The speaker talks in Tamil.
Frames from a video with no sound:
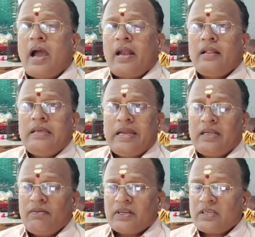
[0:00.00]
அல்லது
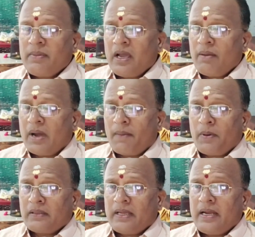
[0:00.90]
எட்டு வருஷமா
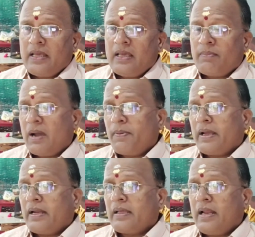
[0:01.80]
மாப்பிள்ளை தேடி
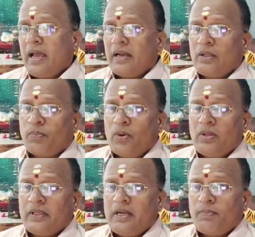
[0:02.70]
மாப்பிள்ளை கிடைக்கல அல்லது
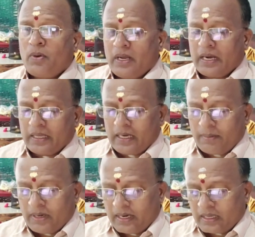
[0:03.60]
பொண்ணு தேடி பொண்ணு
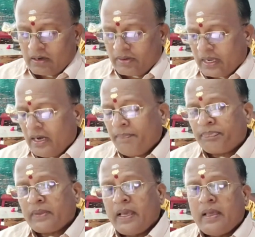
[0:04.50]
கிடைக்கல அப்படின்னு நினைக்கிறவர்கள்
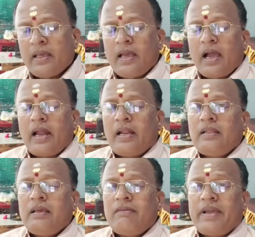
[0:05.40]

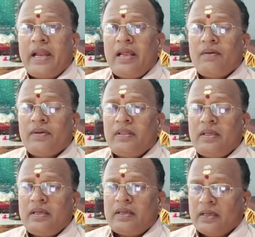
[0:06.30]
அல்லது வேலையில்
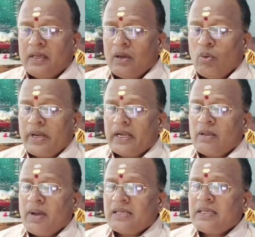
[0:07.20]
வந்து ஒரு
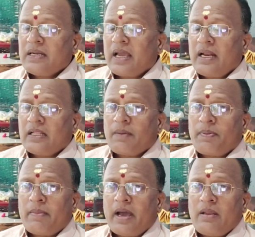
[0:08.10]
எட்டு மாதம் இருக்கார்
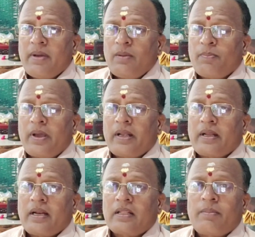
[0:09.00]
அதுக்கப்புறம் மாறி மாறி
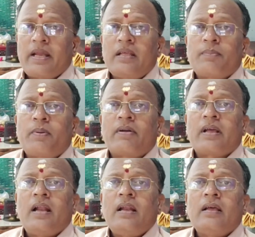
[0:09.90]
போயிடுறாரு அந்த மாதிரி
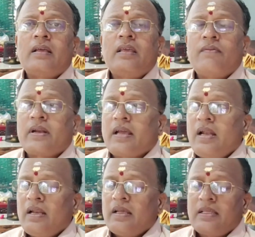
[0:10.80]
இருப்பவர்கள்
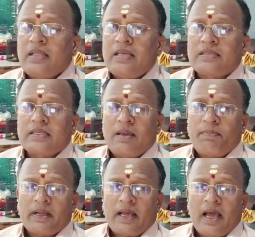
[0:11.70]
இவர்கள் இதை
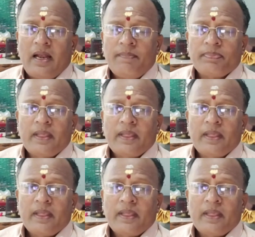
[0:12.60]
செய்யப்பட்டால்